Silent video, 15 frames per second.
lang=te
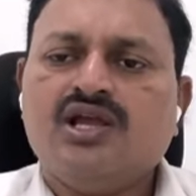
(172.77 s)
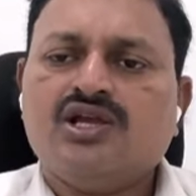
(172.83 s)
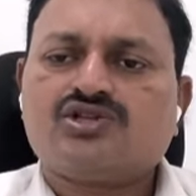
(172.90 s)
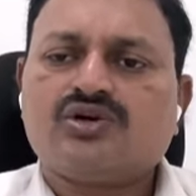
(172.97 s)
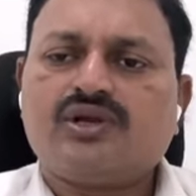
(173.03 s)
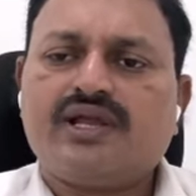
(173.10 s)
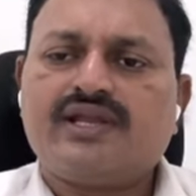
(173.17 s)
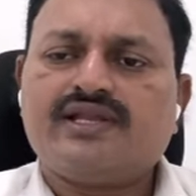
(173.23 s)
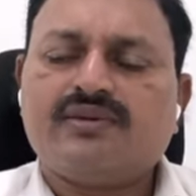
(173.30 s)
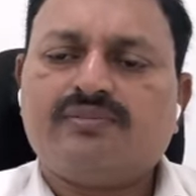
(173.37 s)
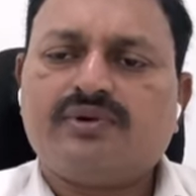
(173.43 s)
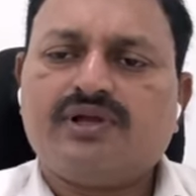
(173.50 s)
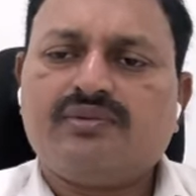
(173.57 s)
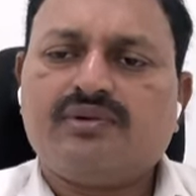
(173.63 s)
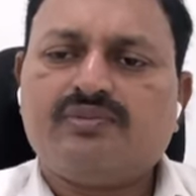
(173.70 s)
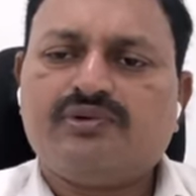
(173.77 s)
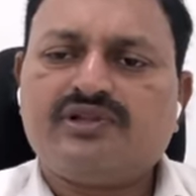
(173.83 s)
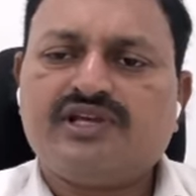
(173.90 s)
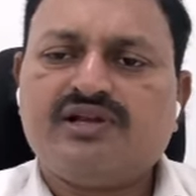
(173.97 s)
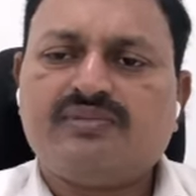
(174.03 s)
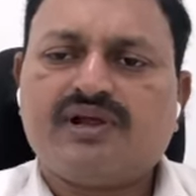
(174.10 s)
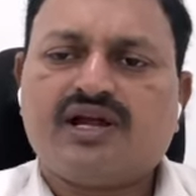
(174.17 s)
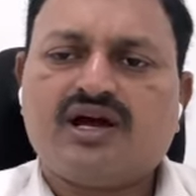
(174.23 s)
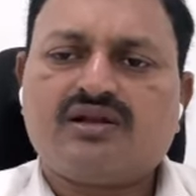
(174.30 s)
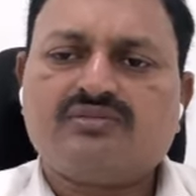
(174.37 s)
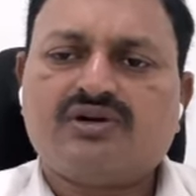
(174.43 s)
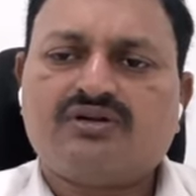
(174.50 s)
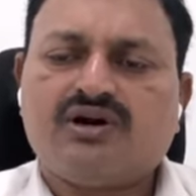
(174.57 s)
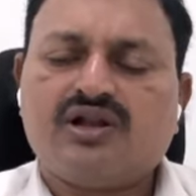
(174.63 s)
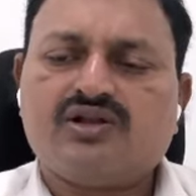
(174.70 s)
సో నేను చెప్ ఇప్పుడు దీని ప్రకారం
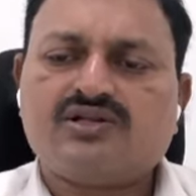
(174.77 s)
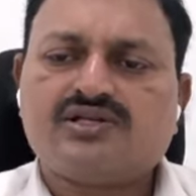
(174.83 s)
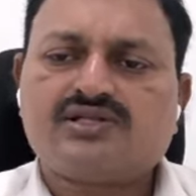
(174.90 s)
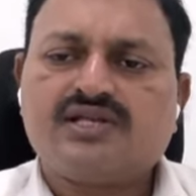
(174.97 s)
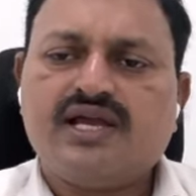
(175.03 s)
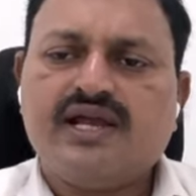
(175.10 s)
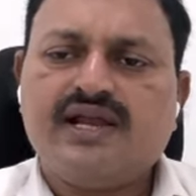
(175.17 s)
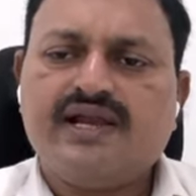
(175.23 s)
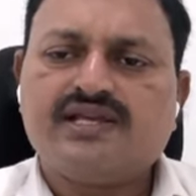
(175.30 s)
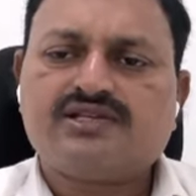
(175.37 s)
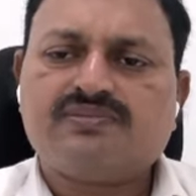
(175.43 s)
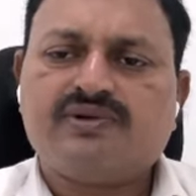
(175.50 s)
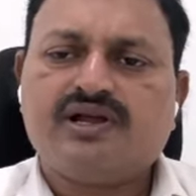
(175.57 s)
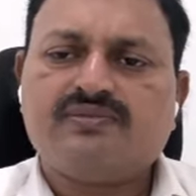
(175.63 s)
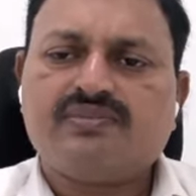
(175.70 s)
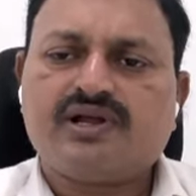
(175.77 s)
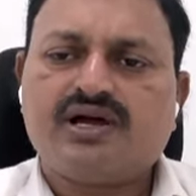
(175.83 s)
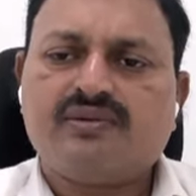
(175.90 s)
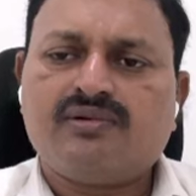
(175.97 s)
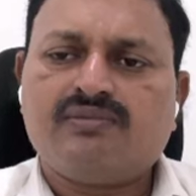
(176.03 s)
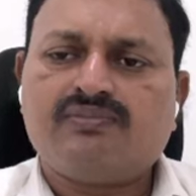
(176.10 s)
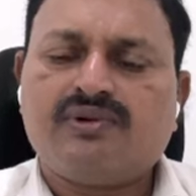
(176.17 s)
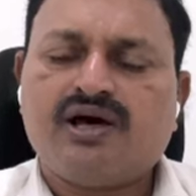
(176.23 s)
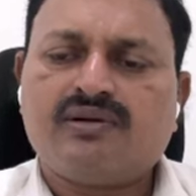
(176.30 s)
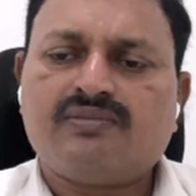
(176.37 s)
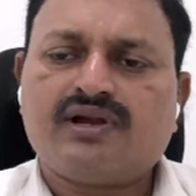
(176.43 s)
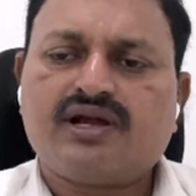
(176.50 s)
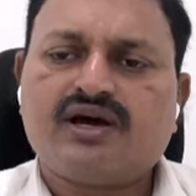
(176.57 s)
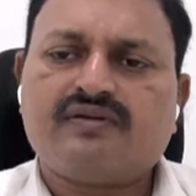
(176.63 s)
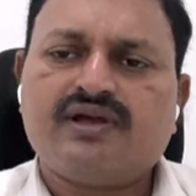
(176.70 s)
మనం ఆలోచిస్తే డిసిప్లైన్ ప్లాన్
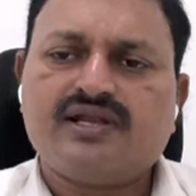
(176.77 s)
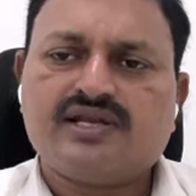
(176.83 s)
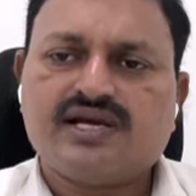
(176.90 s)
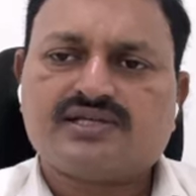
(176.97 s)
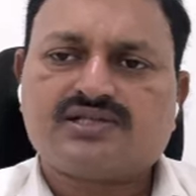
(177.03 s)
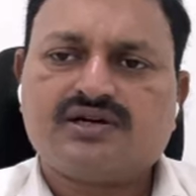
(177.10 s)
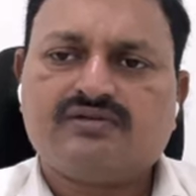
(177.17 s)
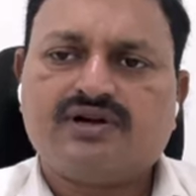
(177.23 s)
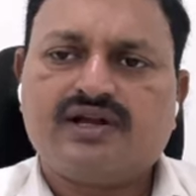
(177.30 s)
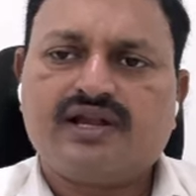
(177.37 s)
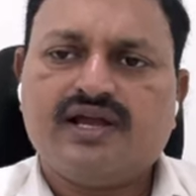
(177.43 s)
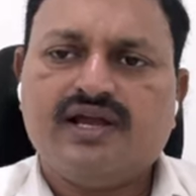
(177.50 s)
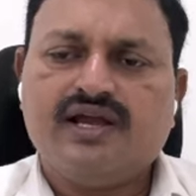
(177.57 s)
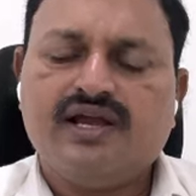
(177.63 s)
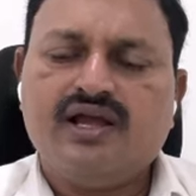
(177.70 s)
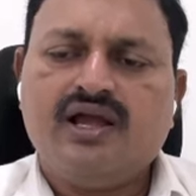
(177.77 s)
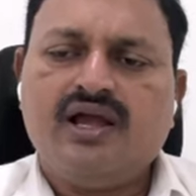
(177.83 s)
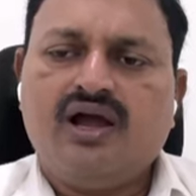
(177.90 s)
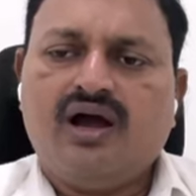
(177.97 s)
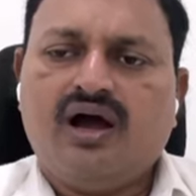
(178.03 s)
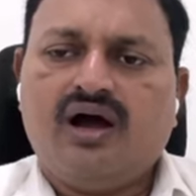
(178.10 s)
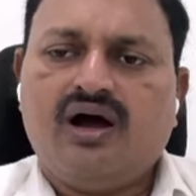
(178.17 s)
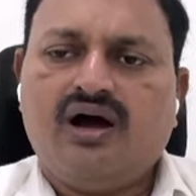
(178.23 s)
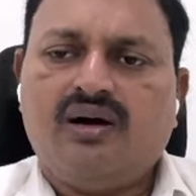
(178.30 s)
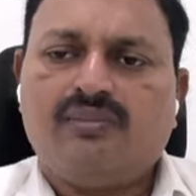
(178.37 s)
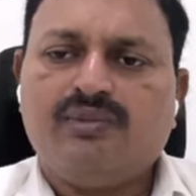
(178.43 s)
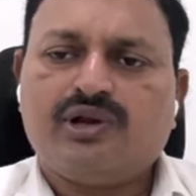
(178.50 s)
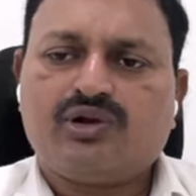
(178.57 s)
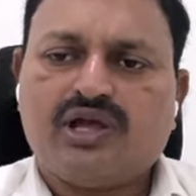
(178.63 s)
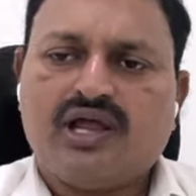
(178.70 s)
ప్రకారం ఏం చేస్తామంటే
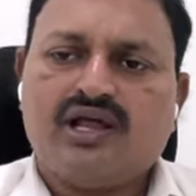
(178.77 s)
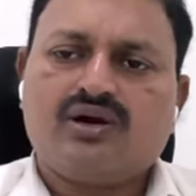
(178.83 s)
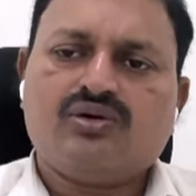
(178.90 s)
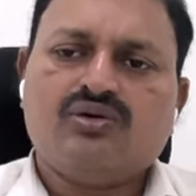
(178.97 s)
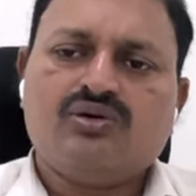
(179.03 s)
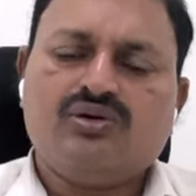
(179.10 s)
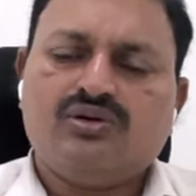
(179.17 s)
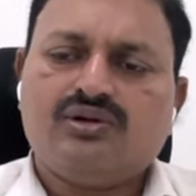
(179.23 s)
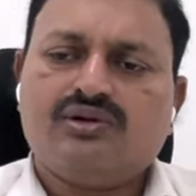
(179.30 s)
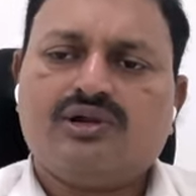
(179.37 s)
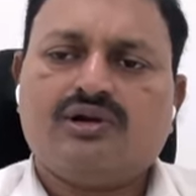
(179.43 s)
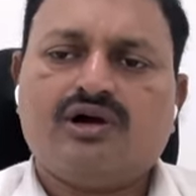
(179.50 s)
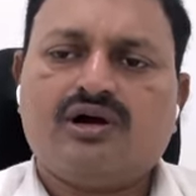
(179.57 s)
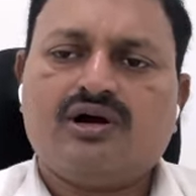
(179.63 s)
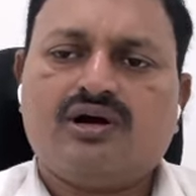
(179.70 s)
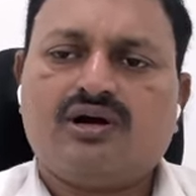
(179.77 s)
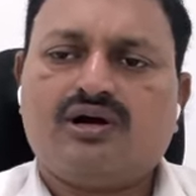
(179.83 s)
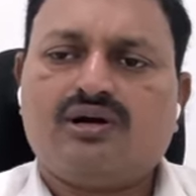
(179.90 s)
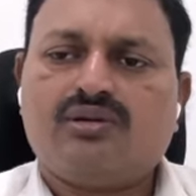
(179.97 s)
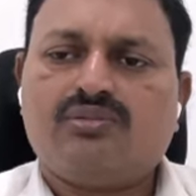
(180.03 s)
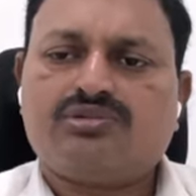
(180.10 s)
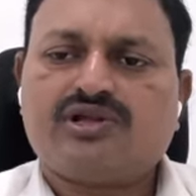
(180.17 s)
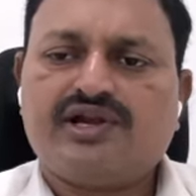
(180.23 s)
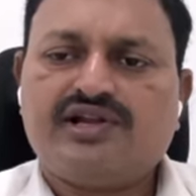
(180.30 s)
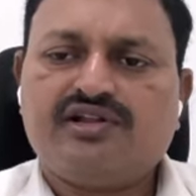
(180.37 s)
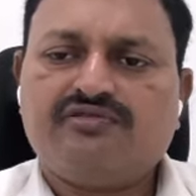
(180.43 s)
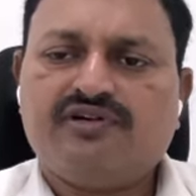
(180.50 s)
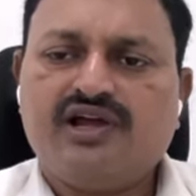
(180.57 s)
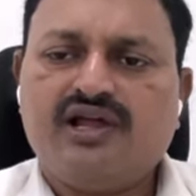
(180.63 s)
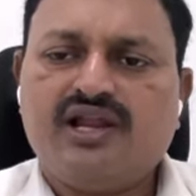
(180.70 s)
మీరు ఎలాగో
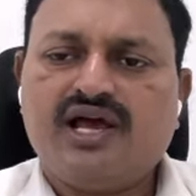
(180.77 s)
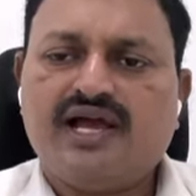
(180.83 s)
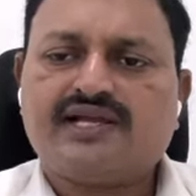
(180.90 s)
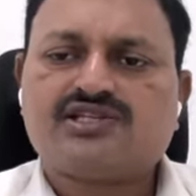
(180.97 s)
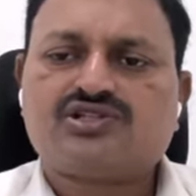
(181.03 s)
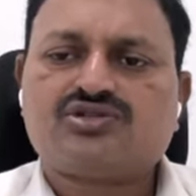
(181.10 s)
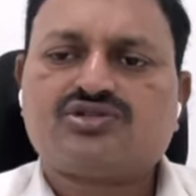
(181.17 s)
థర్టీ ఫైవ్ ల్యాక్స్